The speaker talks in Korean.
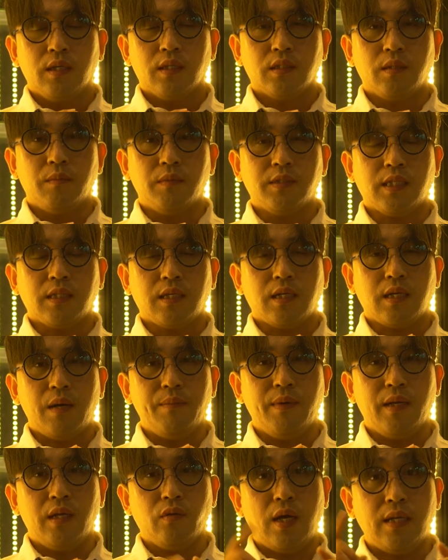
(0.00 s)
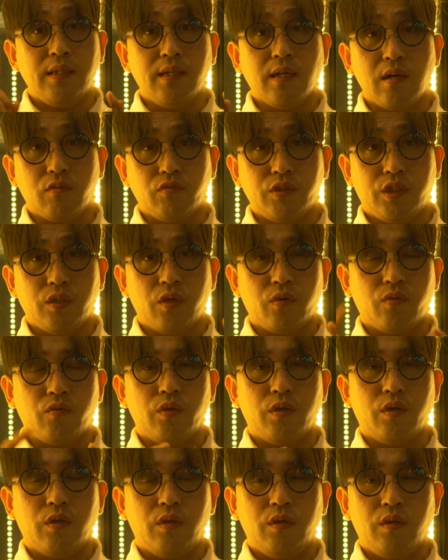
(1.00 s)
그다음에 카메라도 한 대 갖고
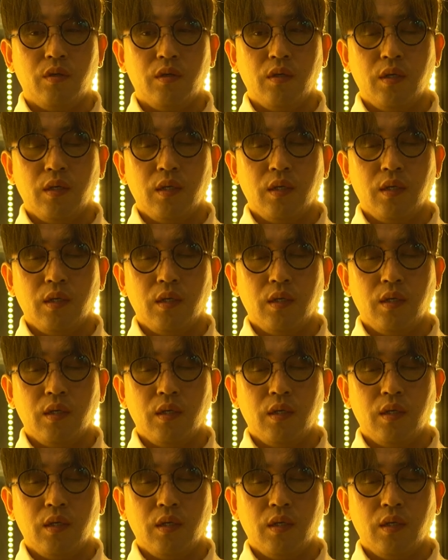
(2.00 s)
찍었고요.